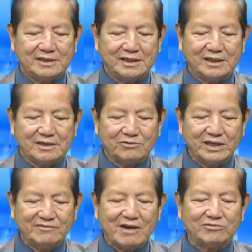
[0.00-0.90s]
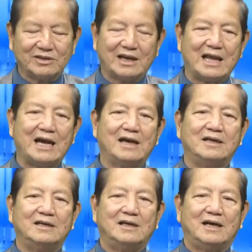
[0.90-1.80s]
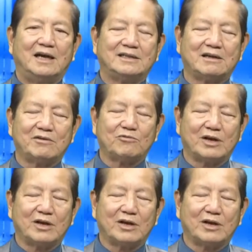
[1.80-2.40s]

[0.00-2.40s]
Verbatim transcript: Thì cũng hy vọng rằng là trong cái